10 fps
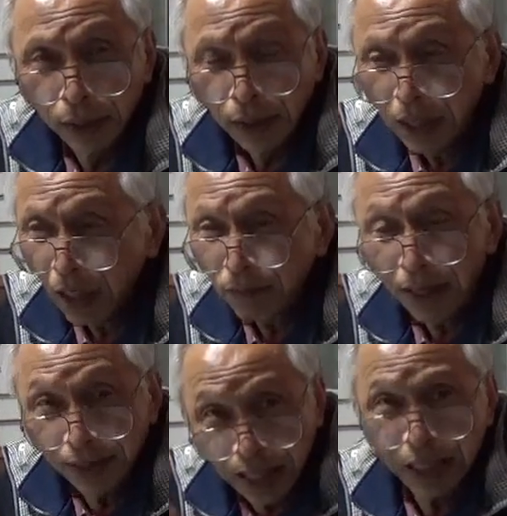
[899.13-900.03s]
斑
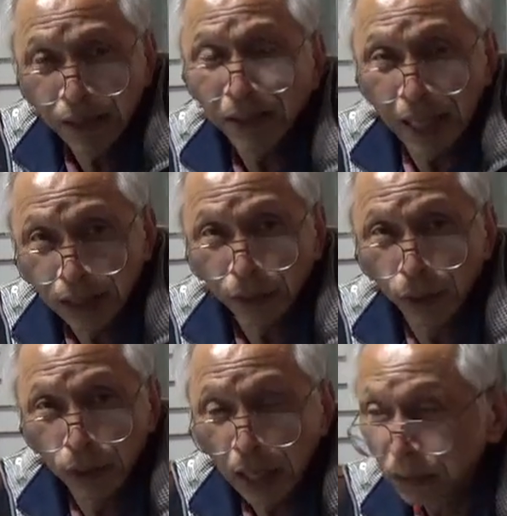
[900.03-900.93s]
鳩寺ではないと
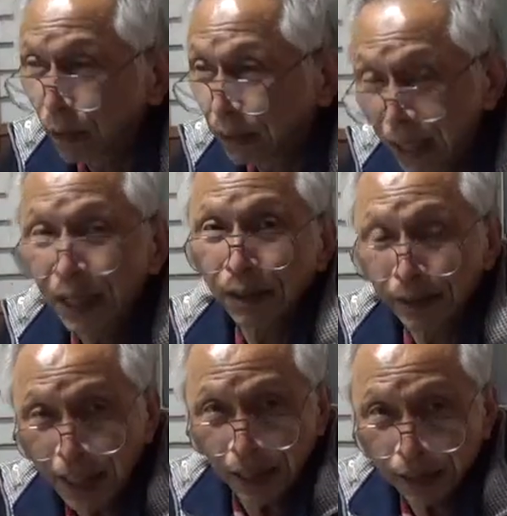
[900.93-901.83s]
あそこは寺では
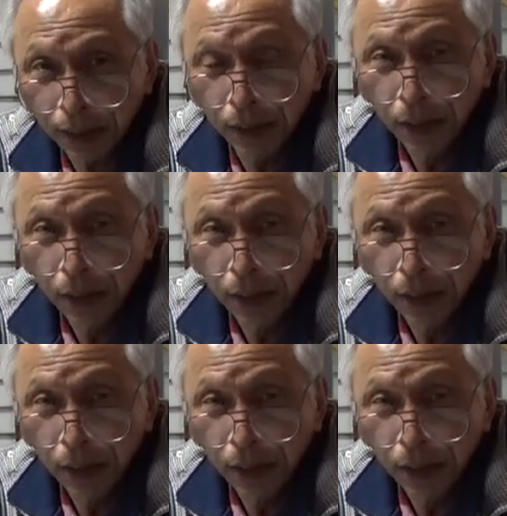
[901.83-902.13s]
なかった